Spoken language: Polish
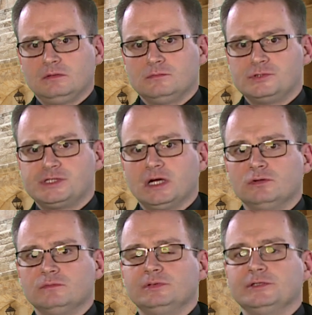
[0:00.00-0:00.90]

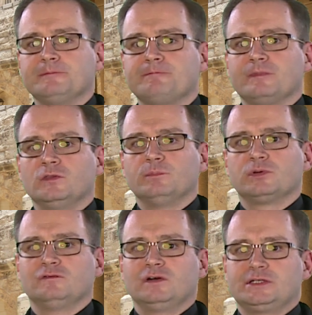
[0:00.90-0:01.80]
musiałoby
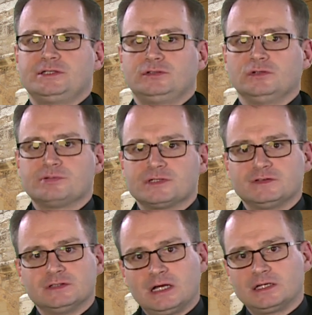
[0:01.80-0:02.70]
doprowadzić do
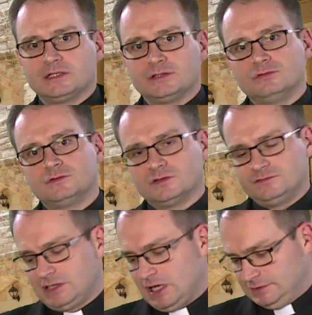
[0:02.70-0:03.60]
przyznania
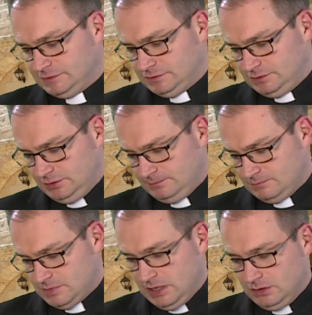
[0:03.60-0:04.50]
Jezusowi racji,
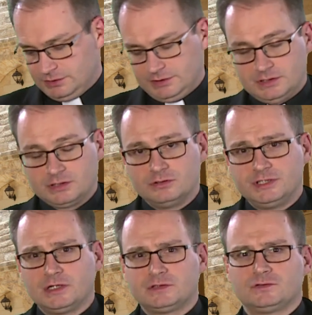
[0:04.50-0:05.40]
a oni tego
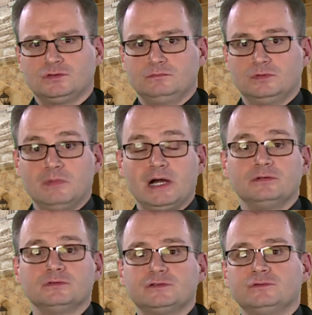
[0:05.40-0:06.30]
nie chcą, bo
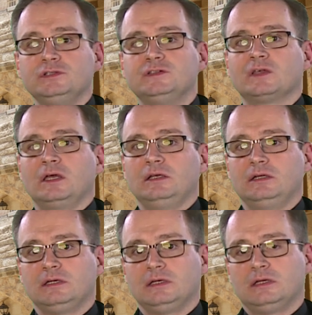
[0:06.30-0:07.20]
mają swój
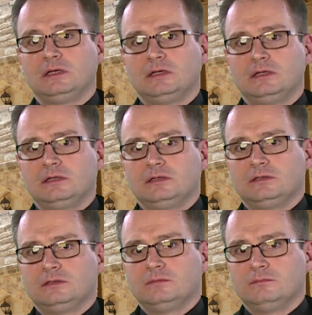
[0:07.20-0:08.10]
cel –
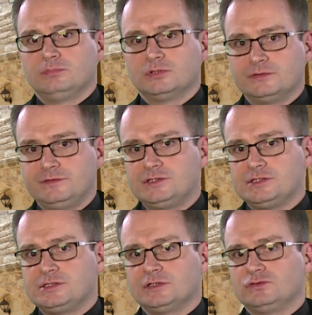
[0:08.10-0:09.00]

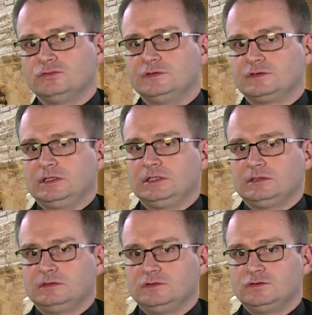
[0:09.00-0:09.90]
pochwycić Jezusa,
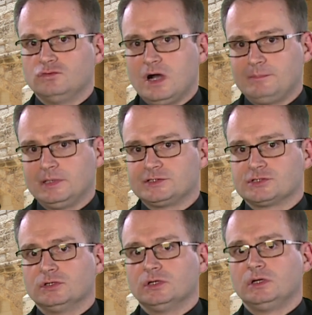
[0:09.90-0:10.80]
złapać
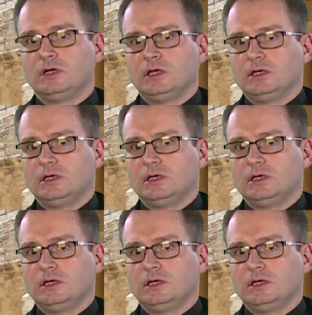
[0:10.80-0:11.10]
go